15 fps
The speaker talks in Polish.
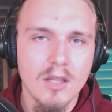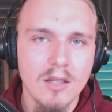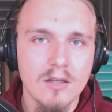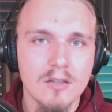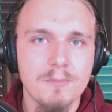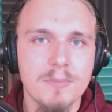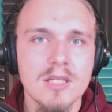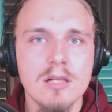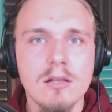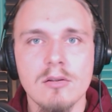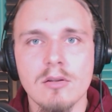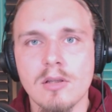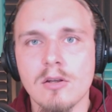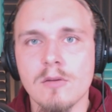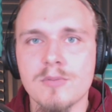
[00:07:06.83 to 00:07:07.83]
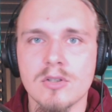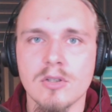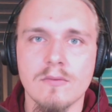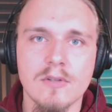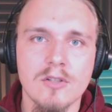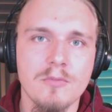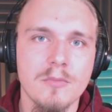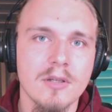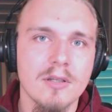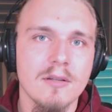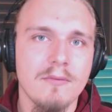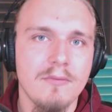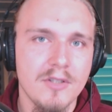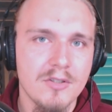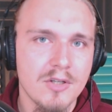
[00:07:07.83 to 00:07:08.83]
Specjalnie do tego przygotowaliśmy
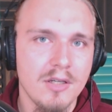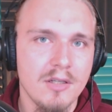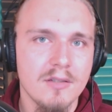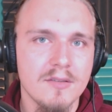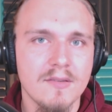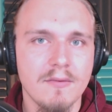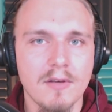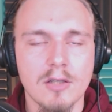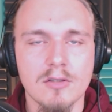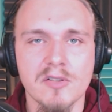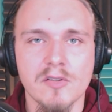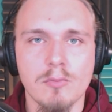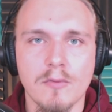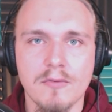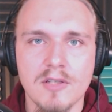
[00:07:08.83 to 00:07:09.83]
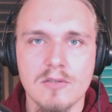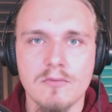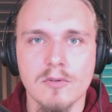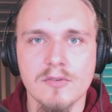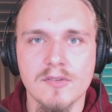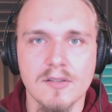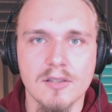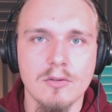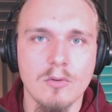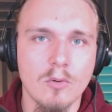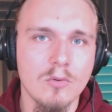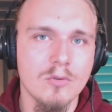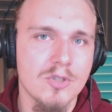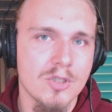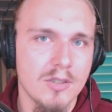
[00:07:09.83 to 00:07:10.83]
fiszki zawierające słownictwo z druku
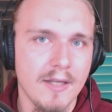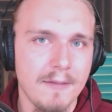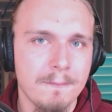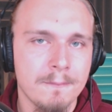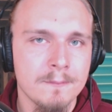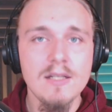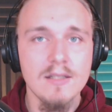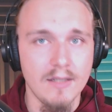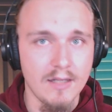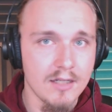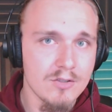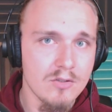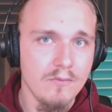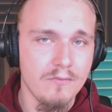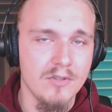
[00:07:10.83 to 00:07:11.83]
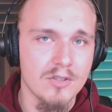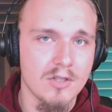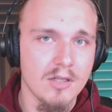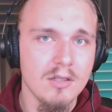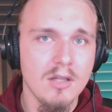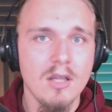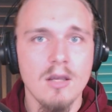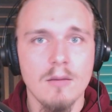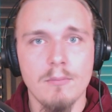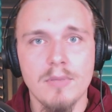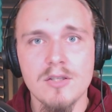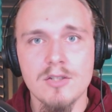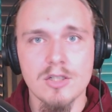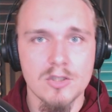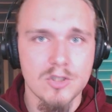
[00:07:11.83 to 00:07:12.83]
3D. Na każdą fiszkę
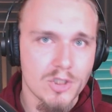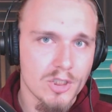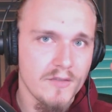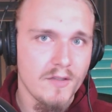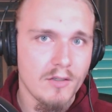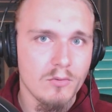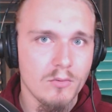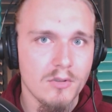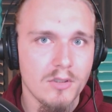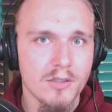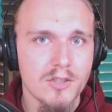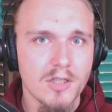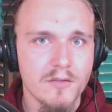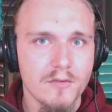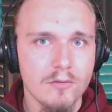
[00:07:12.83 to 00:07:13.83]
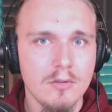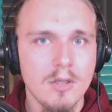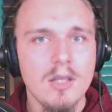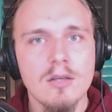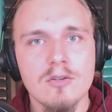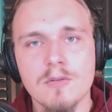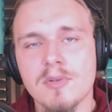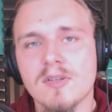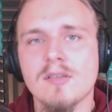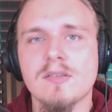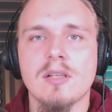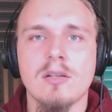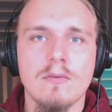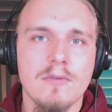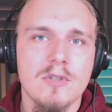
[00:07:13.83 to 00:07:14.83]
będzie 3 sekundy czasu, żeby
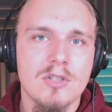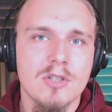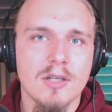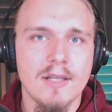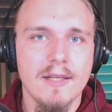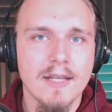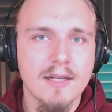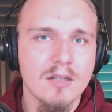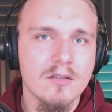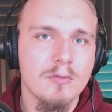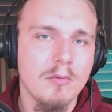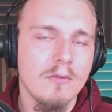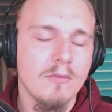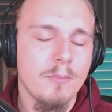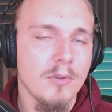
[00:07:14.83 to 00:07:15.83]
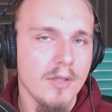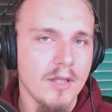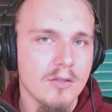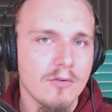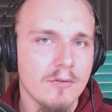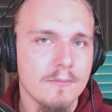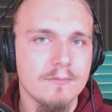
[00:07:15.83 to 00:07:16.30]
zastanowić się, jakie słowo podać.